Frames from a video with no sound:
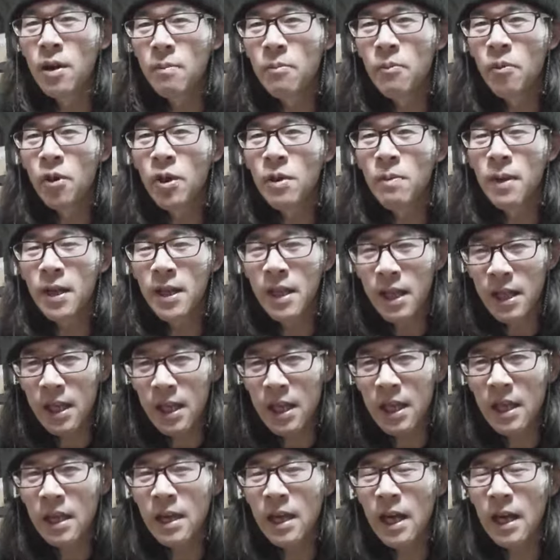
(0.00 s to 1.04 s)
もういまだ
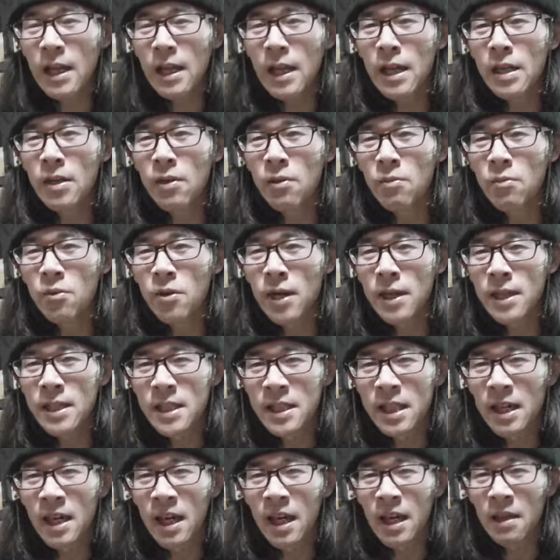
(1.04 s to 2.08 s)
にかなりの
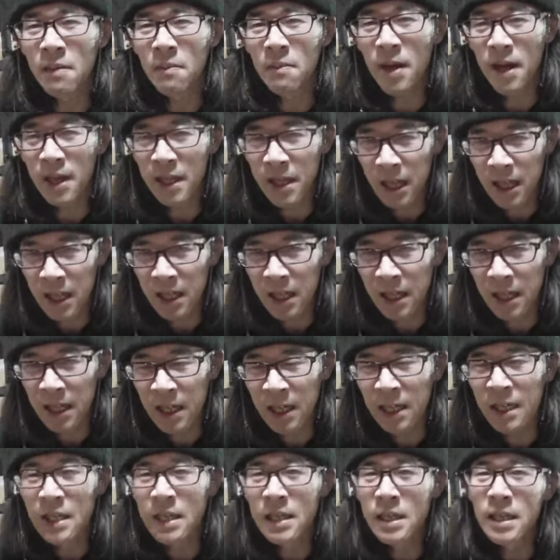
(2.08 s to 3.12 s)
昔からいまだ
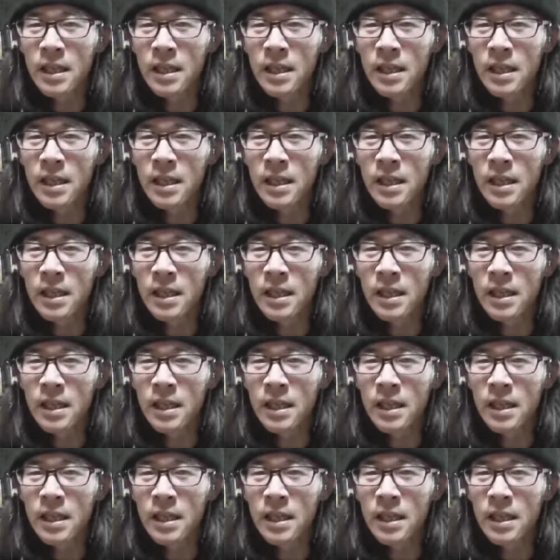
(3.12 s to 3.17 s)
に、